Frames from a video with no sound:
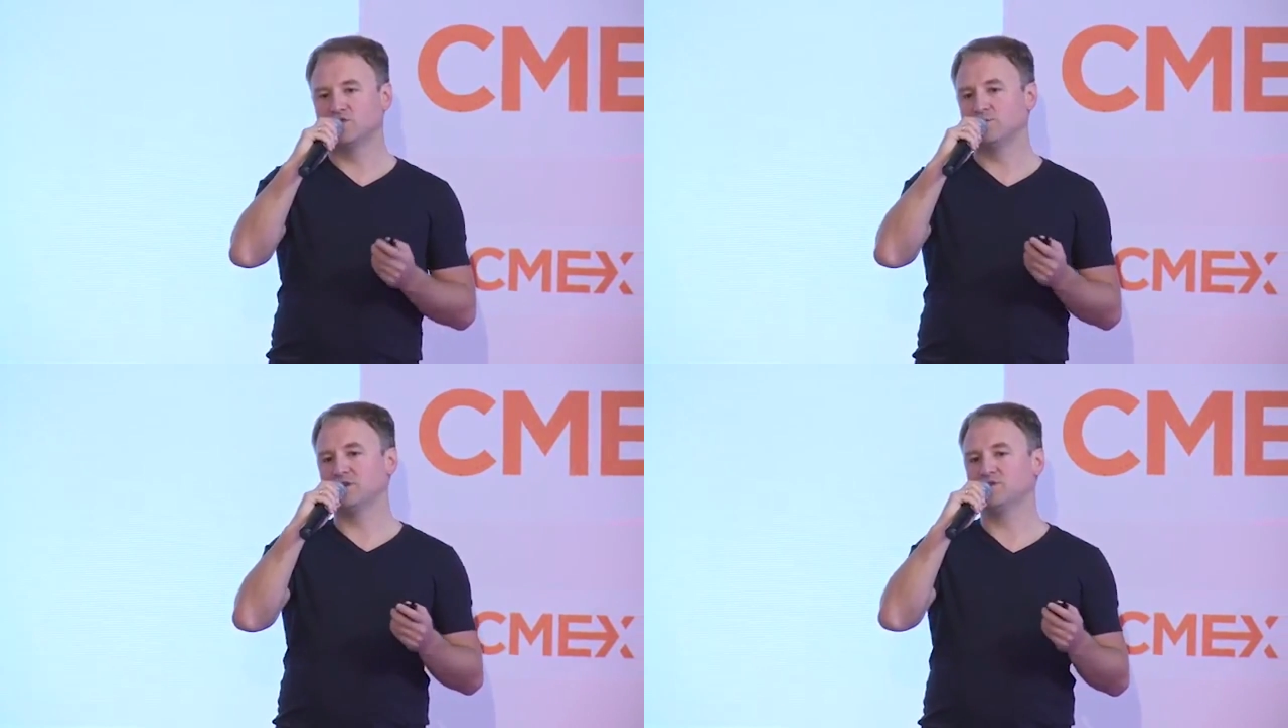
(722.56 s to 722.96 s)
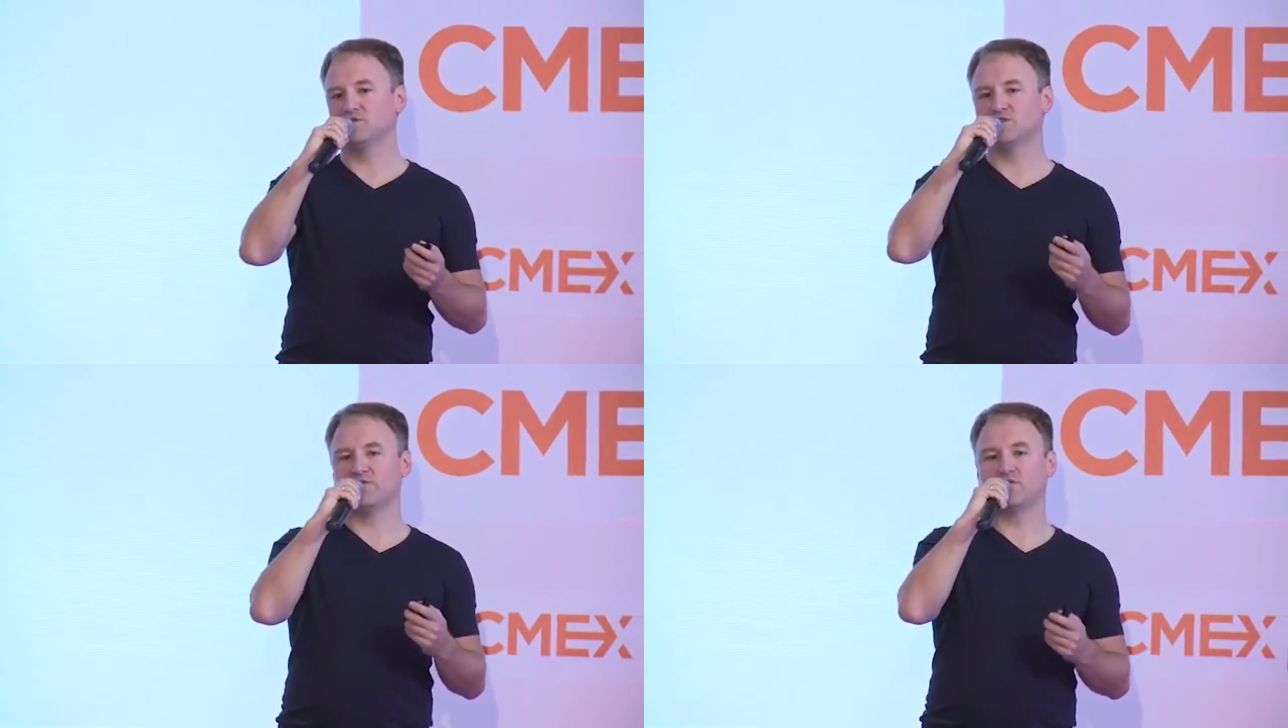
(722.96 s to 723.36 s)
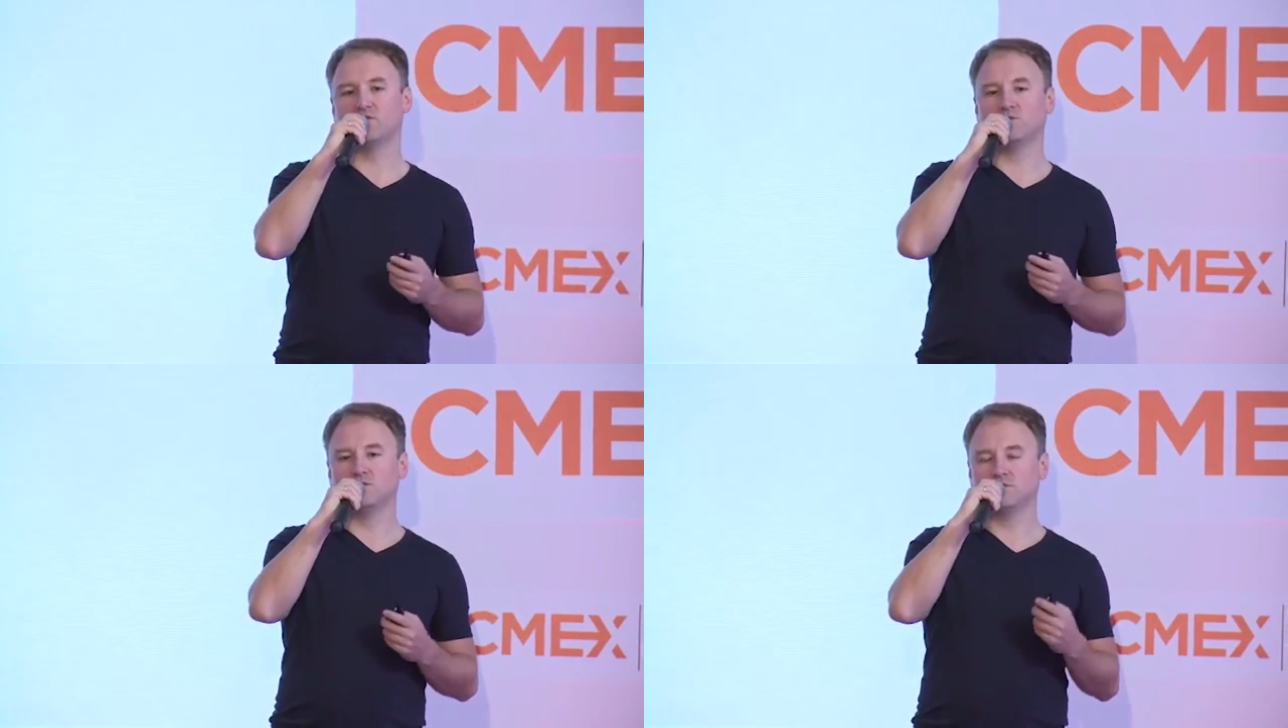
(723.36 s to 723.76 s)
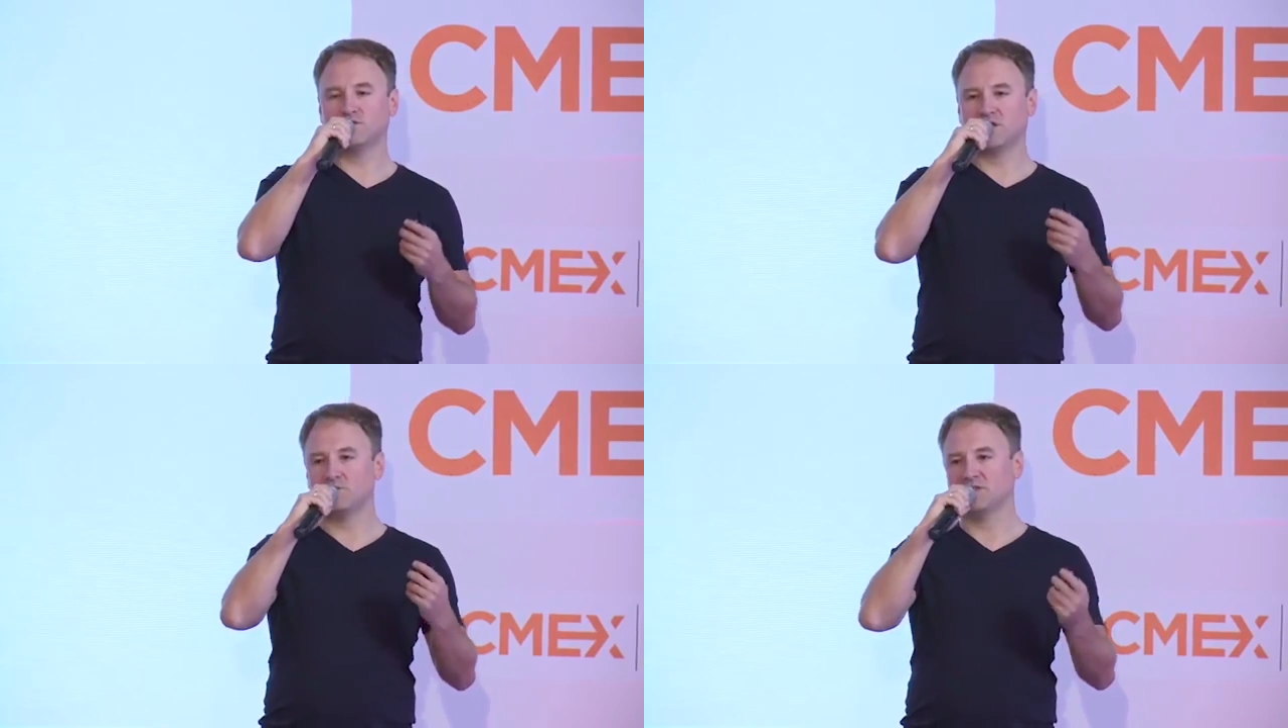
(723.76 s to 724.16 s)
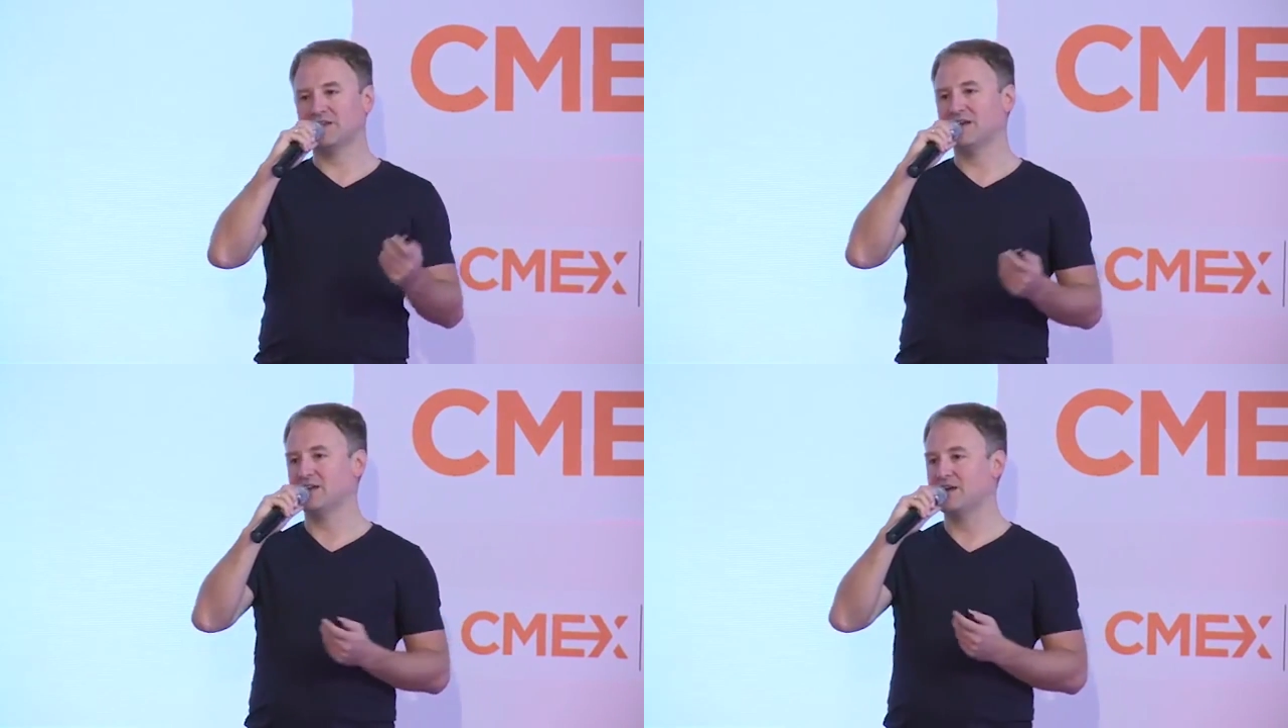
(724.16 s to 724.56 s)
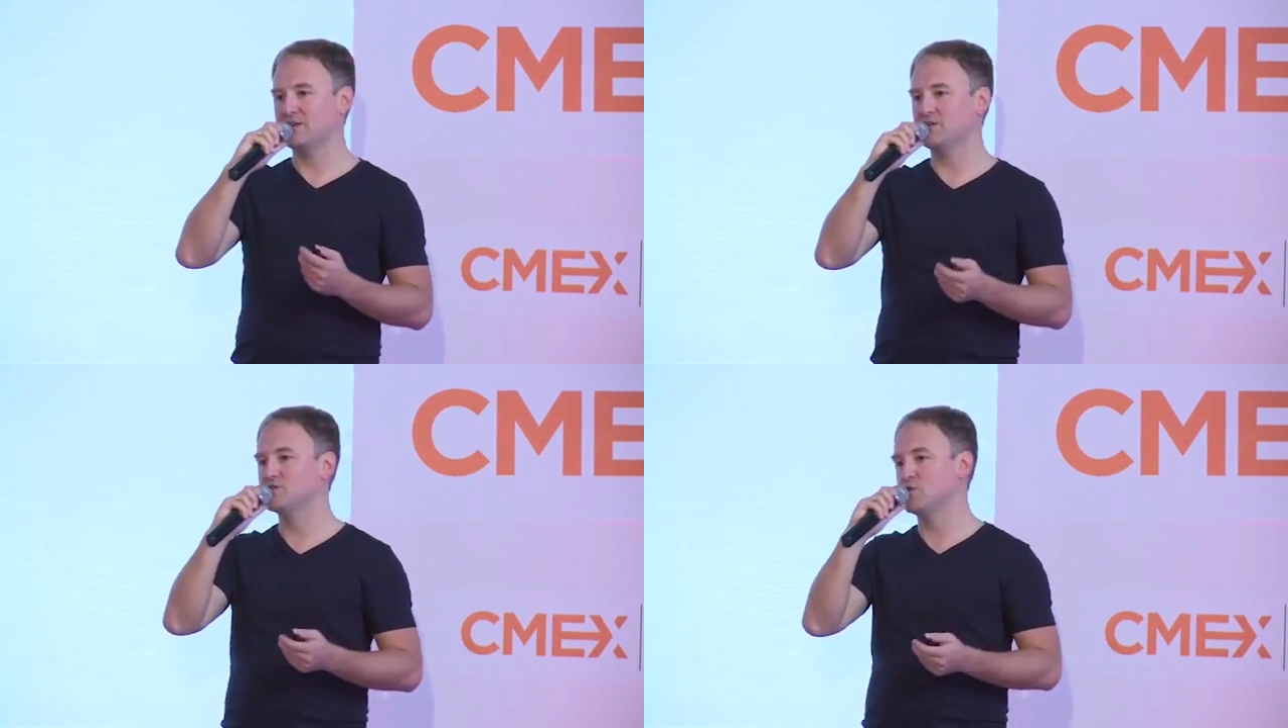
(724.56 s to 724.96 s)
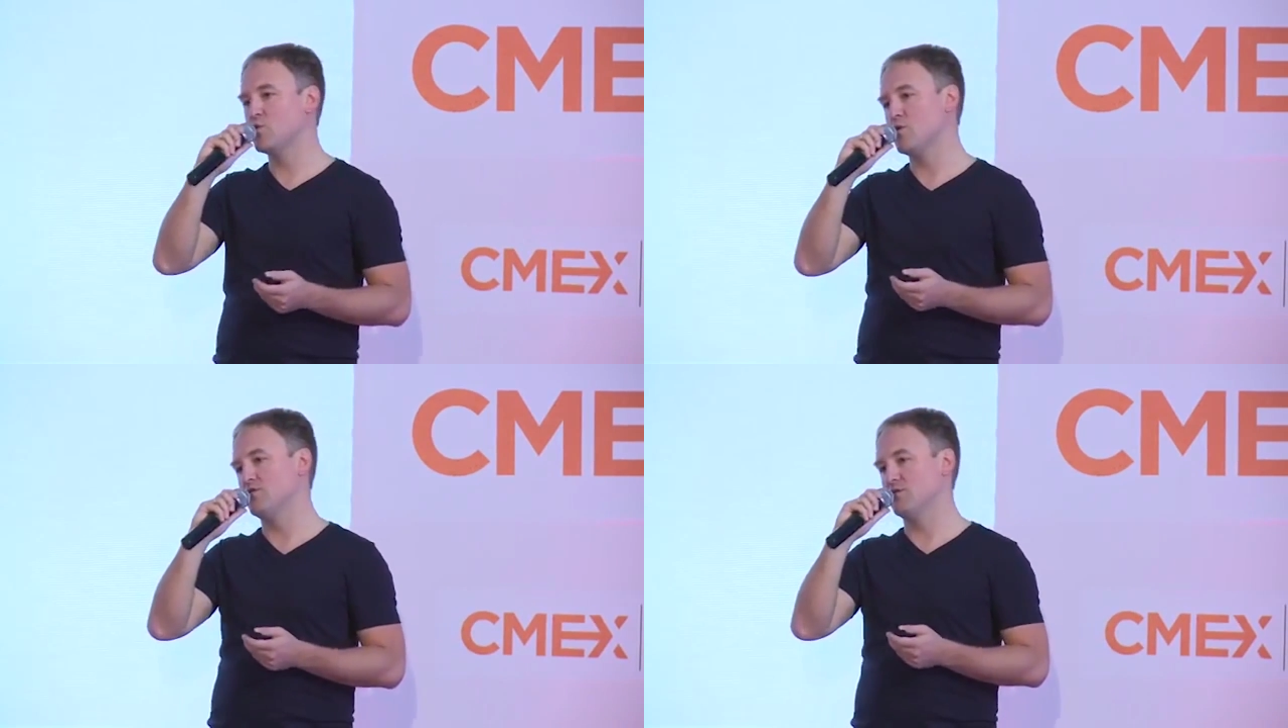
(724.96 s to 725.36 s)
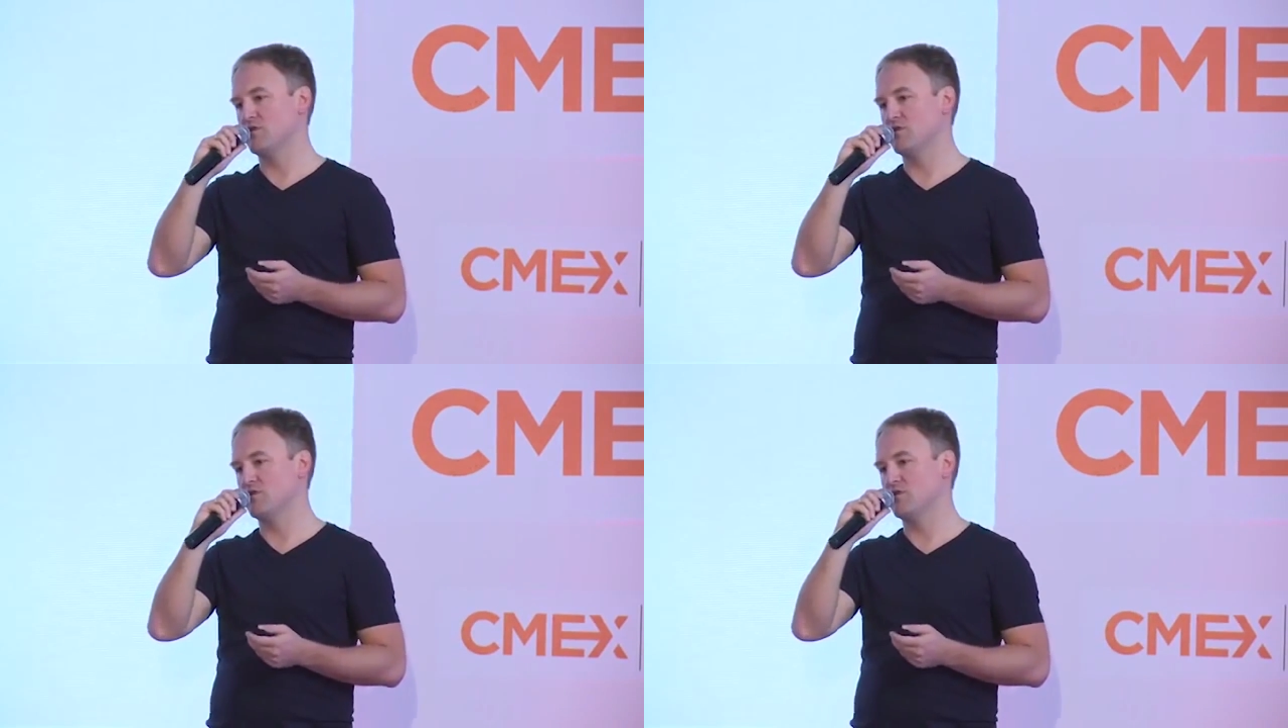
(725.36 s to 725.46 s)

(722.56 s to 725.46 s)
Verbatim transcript: Bo jeżeli Państwo zawrą w takim materiale gadającą głowę,